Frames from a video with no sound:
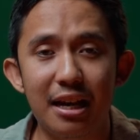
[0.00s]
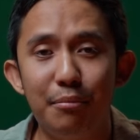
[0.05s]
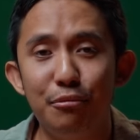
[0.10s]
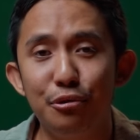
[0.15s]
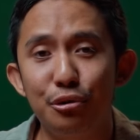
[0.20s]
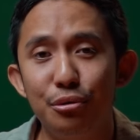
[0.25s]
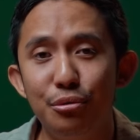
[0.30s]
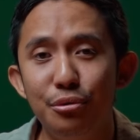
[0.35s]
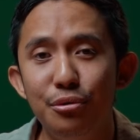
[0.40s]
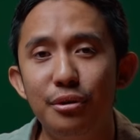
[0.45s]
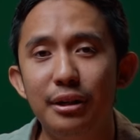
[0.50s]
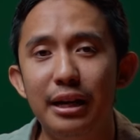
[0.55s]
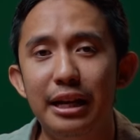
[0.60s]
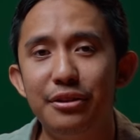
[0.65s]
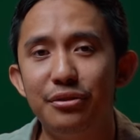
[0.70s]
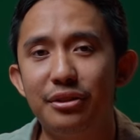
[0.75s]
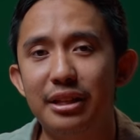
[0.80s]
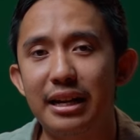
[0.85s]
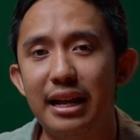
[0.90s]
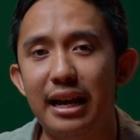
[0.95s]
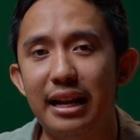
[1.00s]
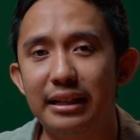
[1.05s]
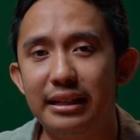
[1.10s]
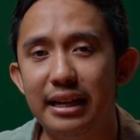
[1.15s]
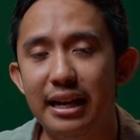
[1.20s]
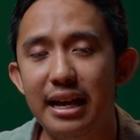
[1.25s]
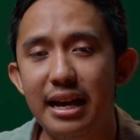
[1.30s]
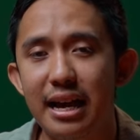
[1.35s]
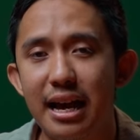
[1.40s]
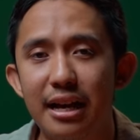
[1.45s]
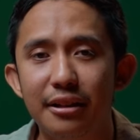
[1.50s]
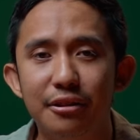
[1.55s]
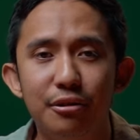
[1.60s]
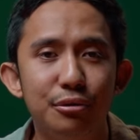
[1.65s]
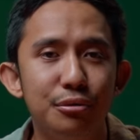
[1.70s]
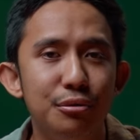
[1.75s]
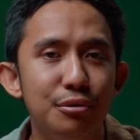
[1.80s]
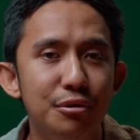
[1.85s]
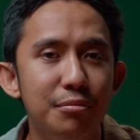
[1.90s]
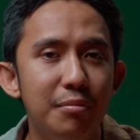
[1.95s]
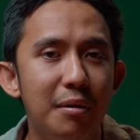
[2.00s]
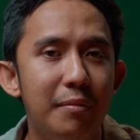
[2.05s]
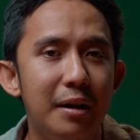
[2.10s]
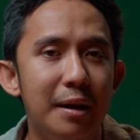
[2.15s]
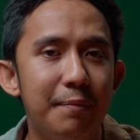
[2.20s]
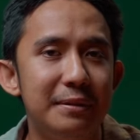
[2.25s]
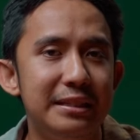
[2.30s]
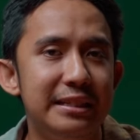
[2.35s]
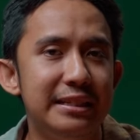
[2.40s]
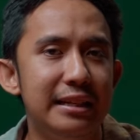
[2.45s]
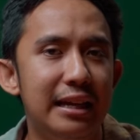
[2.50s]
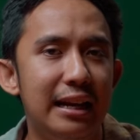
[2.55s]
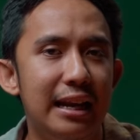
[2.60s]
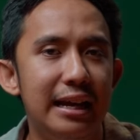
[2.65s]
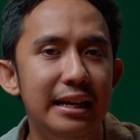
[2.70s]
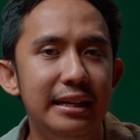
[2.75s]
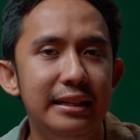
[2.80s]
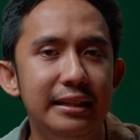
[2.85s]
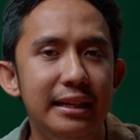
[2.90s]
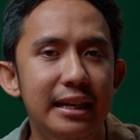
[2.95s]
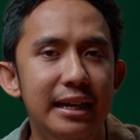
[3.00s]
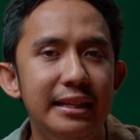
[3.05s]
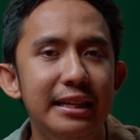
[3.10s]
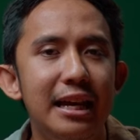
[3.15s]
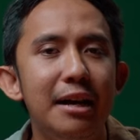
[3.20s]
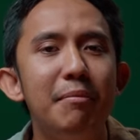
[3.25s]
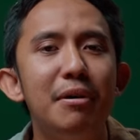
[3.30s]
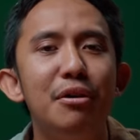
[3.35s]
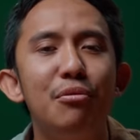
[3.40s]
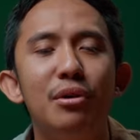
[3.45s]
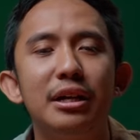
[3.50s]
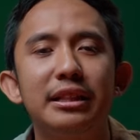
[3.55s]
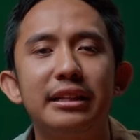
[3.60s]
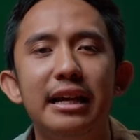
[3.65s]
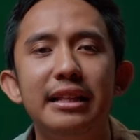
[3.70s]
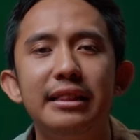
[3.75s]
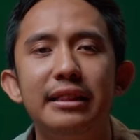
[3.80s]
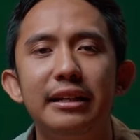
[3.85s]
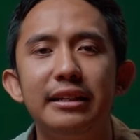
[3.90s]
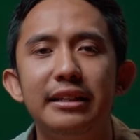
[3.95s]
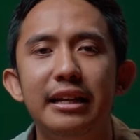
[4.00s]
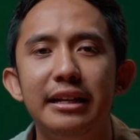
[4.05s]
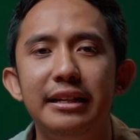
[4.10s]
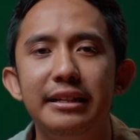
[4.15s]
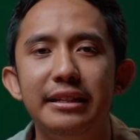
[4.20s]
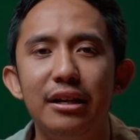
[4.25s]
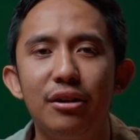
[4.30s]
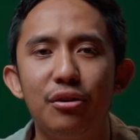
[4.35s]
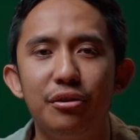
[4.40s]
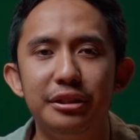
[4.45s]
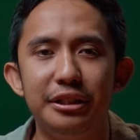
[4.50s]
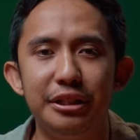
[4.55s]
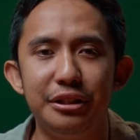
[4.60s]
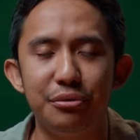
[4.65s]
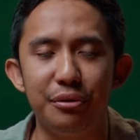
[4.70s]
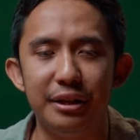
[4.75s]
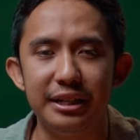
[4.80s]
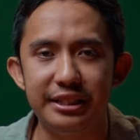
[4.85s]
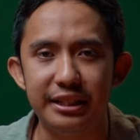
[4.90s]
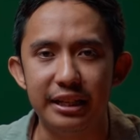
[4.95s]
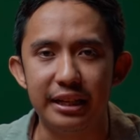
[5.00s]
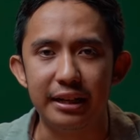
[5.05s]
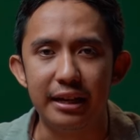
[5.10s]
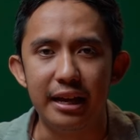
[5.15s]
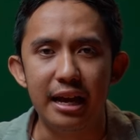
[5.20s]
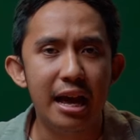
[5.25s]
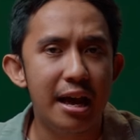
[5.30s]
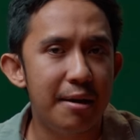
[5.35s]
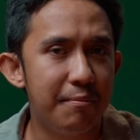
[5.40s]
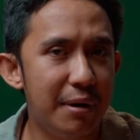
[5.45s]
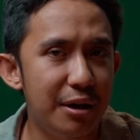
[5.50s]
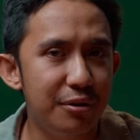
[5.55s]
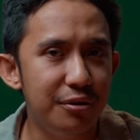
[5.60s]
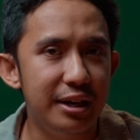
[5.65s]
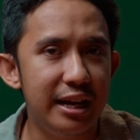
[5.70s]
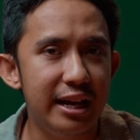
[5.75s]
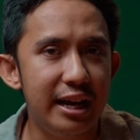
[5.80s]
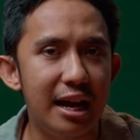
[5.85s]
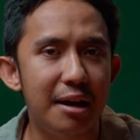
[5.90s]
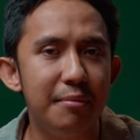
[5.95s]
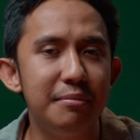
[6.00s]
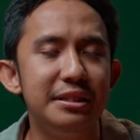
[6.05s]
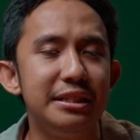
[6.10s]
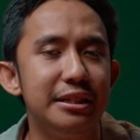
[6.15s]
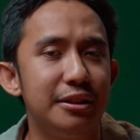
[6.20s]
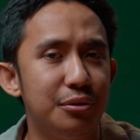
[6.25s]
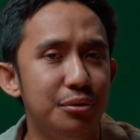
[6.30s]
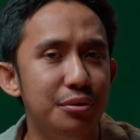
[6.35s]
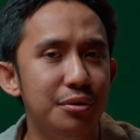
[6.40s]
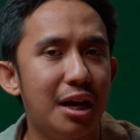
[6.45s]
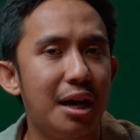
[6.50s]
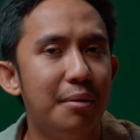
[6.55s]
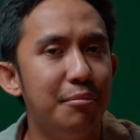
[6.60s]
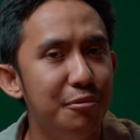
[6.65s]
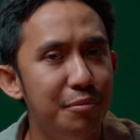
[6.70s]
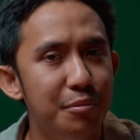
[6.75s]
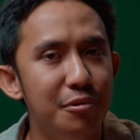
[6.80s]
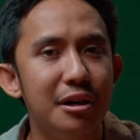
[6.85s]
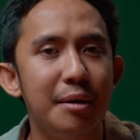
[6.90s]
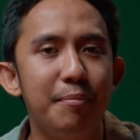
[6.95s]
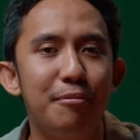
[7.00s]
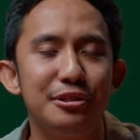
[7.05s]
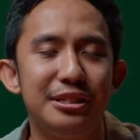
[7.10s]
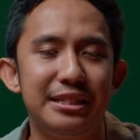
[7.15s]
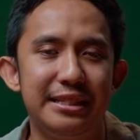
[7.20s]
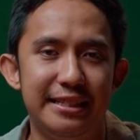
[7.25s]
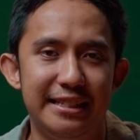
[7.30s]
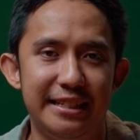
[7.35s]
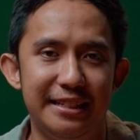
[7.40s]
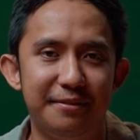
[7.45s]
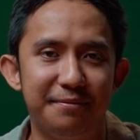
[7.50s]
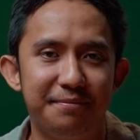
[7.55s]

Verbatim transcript: kamu tunggu kelanjutan harga atau tunggu beberapa sinyal lainnya yang menguatkan terjadinya continuation. Baru deh abis itu kamu buka posisi.